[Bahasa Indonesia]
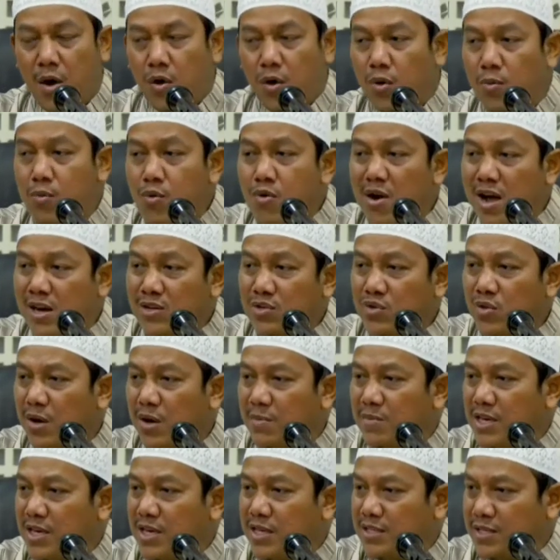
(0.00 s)
Hubungan
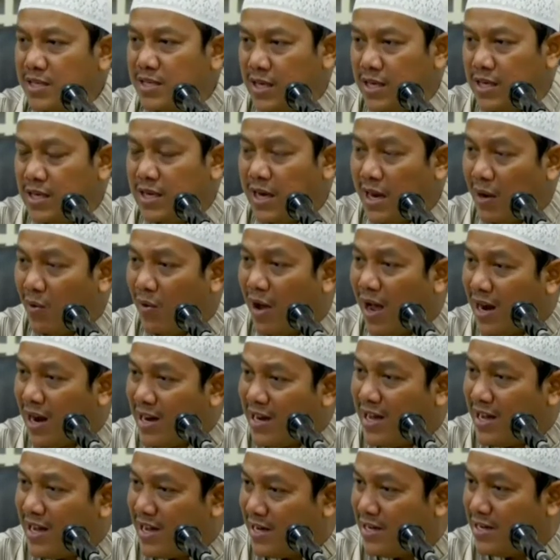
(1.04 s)
suami istri, kalau
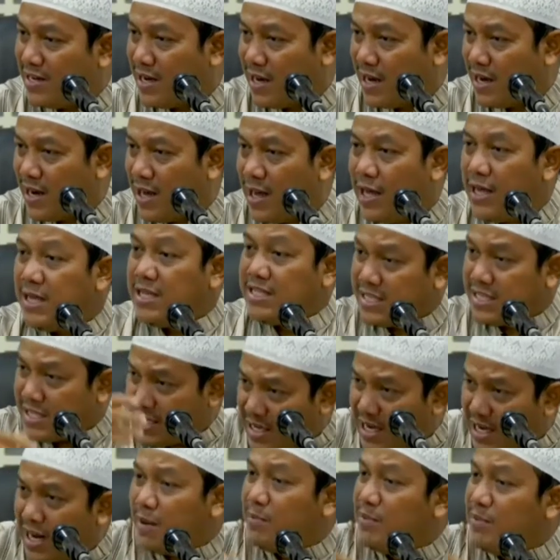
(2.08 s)
ada kendala,
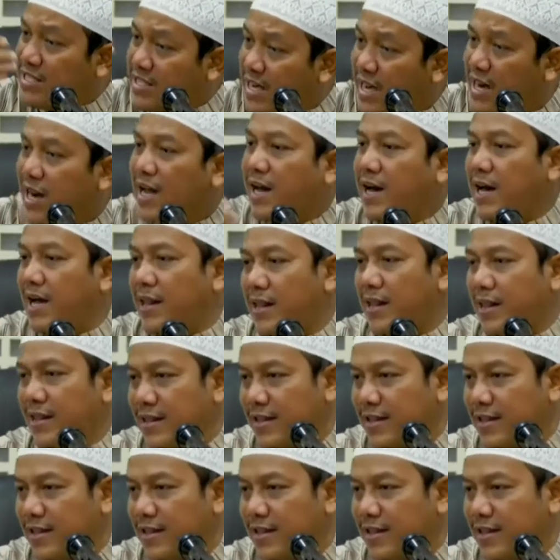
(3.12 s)
segera bicarakan.